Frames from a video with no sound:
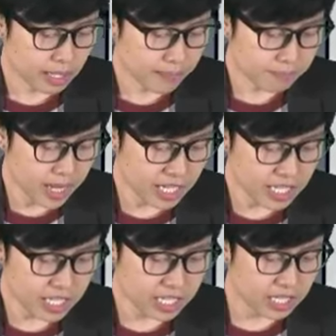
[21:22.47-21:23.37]
กลับมา
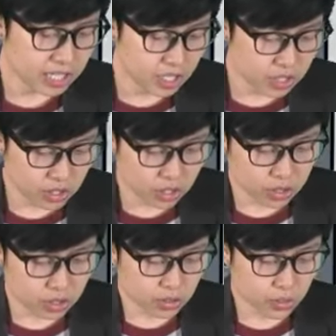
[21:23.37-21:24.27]
นี่
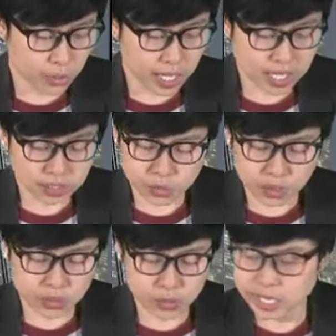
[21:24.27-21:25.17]
สวยส
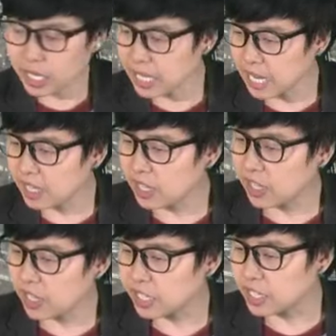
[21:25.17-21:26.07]
วยสวยทั้งนั้นเล
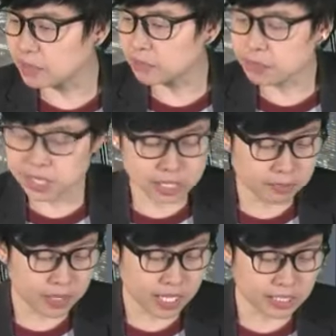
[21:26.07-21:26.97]
ย P
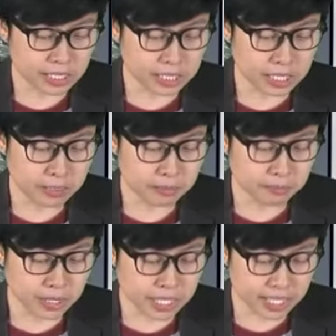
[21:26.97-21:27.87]
PSTC
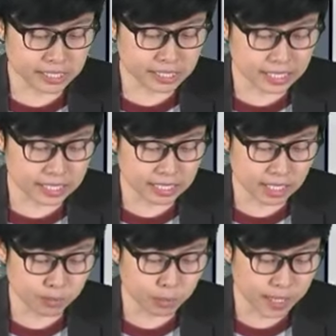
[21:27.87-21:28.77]
PSTC
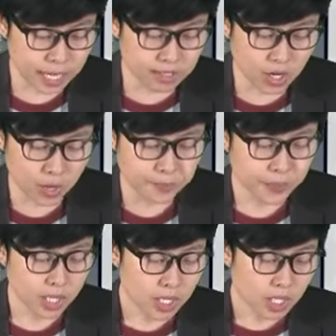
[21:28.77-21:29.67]
เราพูดไปแล้วเนาะ
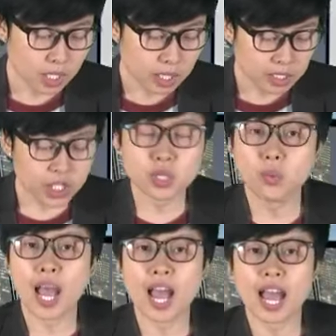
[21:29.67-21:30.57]
ชี
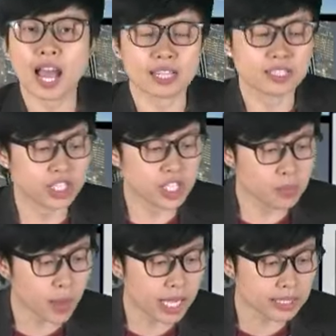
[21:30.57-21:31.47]
วา ชี
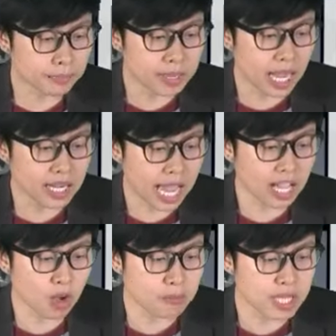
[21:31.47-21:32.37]
วาสัปดาห์หน้า
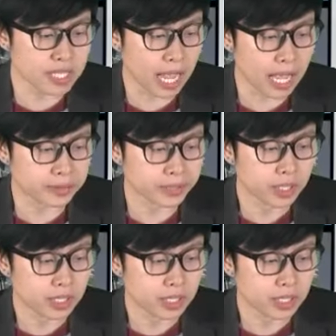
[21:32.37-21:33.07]
ก็มีการ